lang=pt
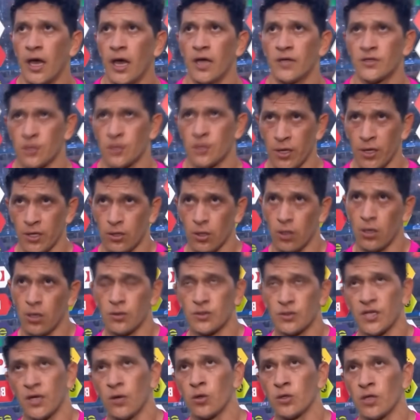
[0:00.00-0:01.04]
é,
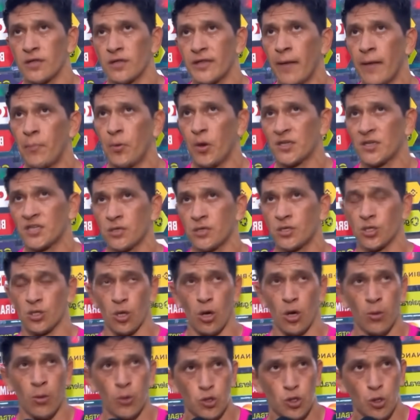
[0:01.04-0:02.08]
sobretudo no segundo tempo a
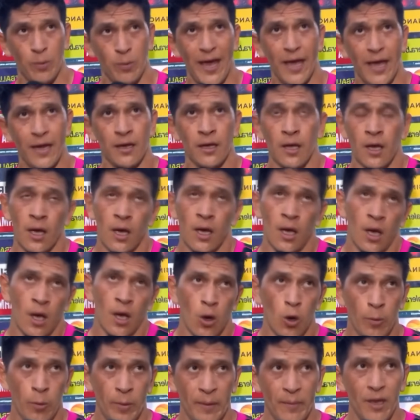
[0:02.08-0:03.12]
gente jogou muito bem.
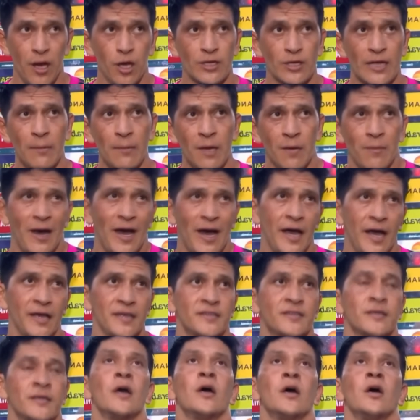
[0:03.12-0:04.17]
O uh, primeiro também,
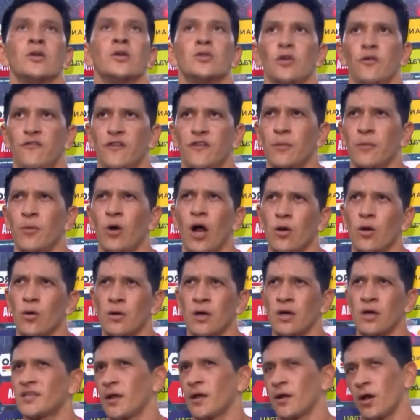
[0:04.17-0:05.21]
mas sofrimos
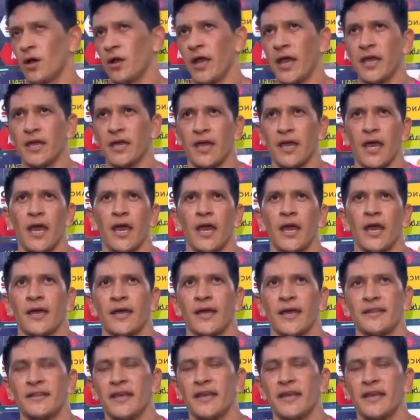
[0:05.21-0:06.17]
alguns erros aí que,